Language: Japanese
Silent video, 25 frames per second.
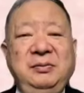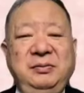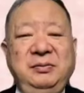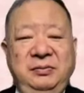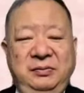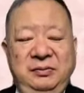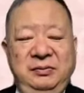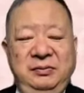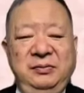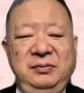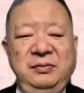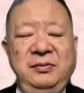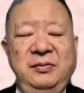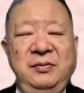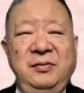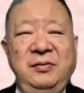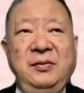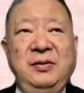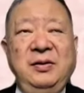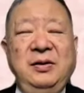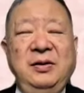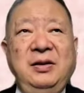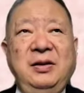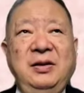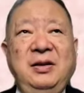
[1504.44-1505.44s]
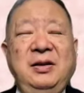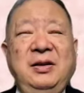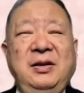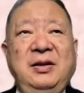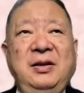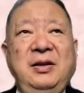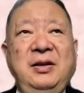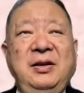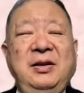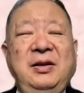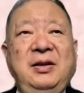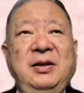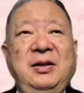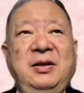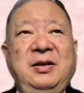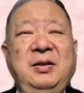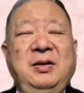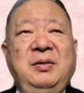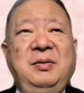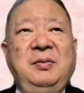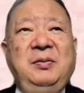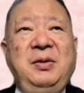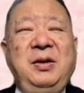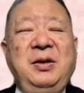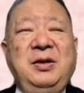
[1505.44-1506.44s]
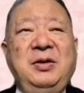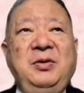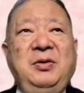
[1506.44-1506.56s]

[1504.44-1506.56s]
うん、まあ、